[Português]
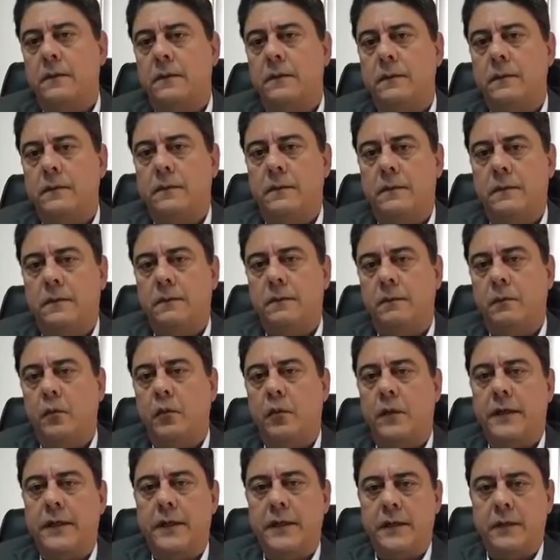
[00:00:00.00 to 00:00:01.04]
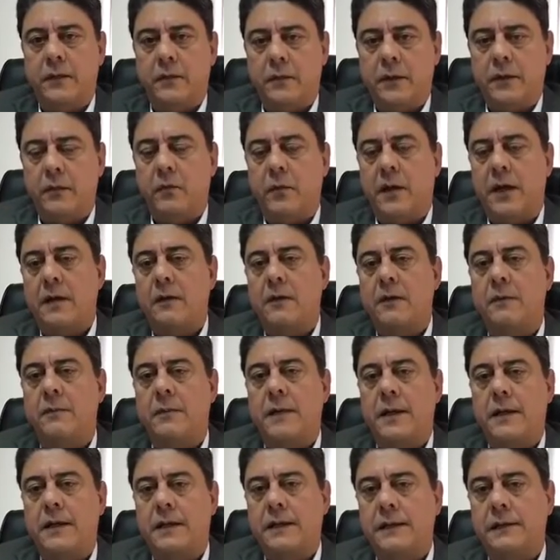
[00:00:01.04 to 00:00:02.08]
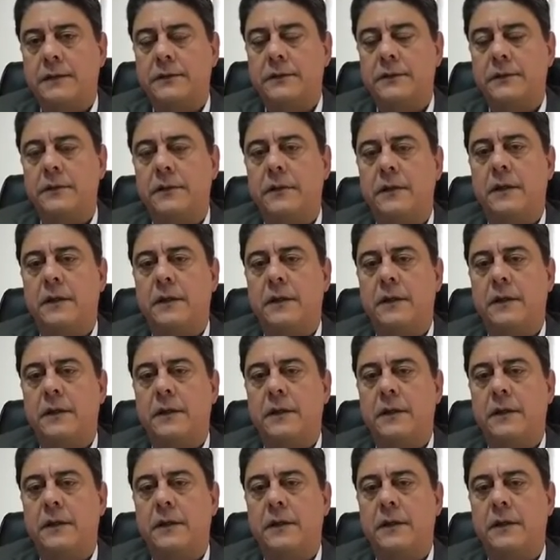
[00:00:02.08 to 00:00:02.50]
o blogueiro Eduardo Guimarães